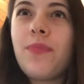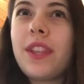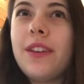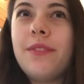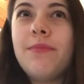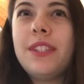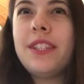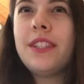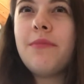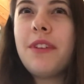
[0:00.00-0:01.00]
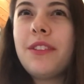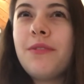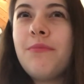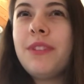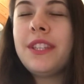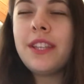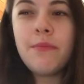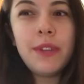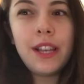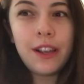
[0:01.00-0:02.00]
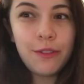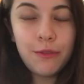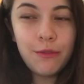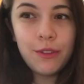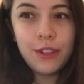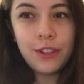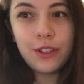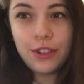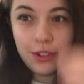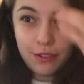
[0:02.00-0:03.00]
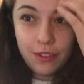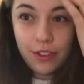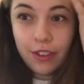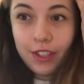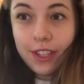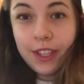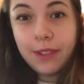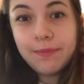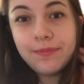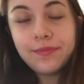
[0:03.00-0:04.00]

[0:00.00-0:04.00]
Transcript: ähm, es ist immer so ein bisschen melancholisch und trotzdem,